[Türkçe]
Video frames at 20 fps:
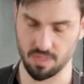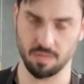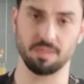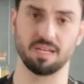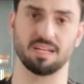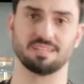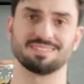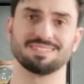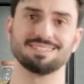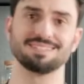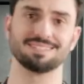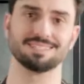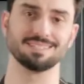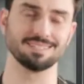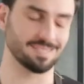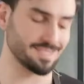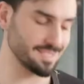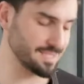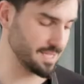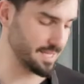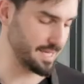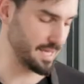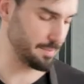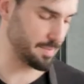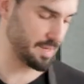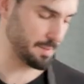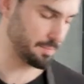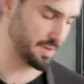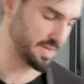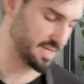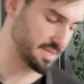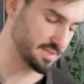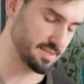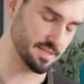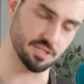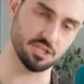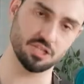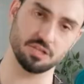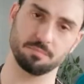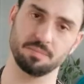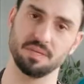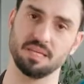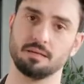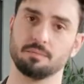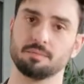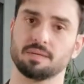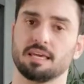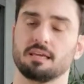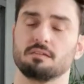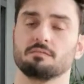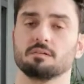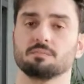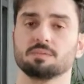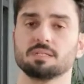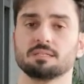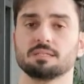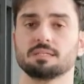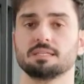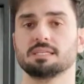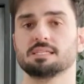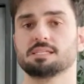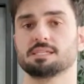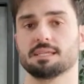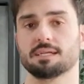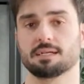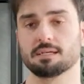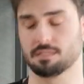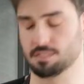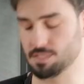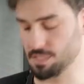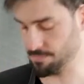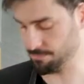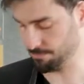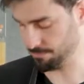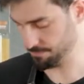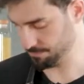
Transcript: de biraz ısınsın. Hemen paketi açıp irmik helvamı içine katacağım.